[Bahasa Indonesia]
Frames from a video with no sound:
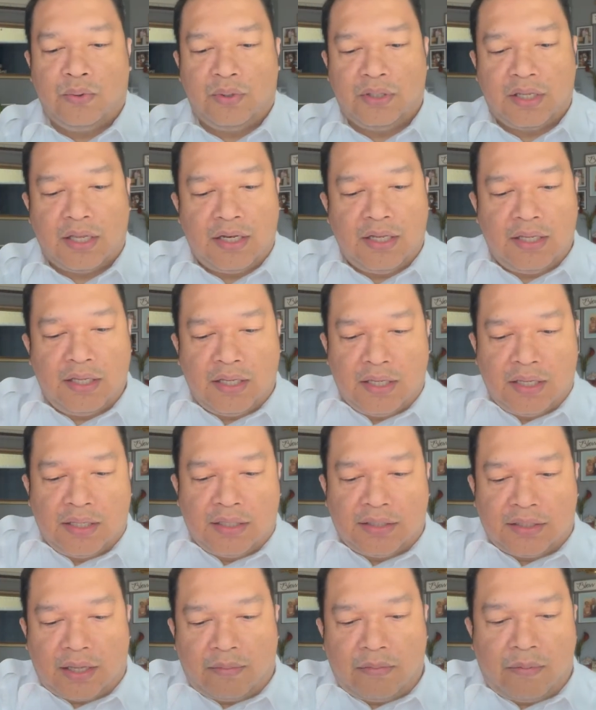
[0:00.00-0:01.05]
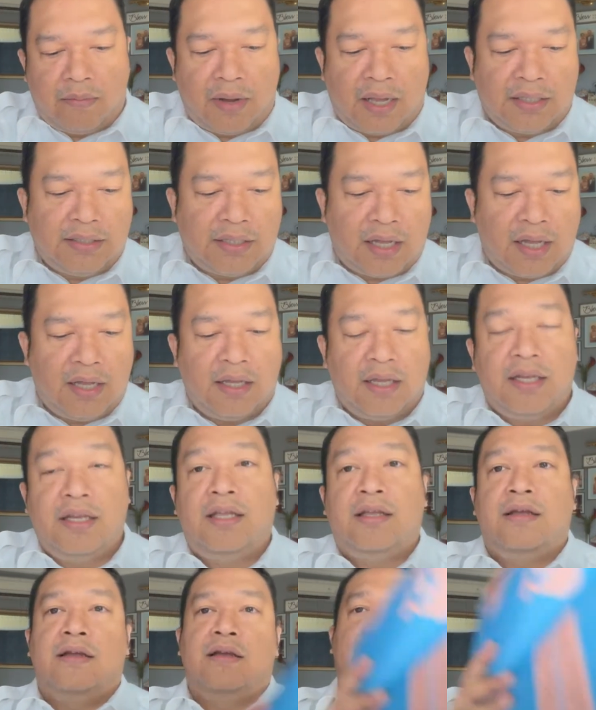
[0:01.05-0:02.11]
Jadi, saya membaca ini.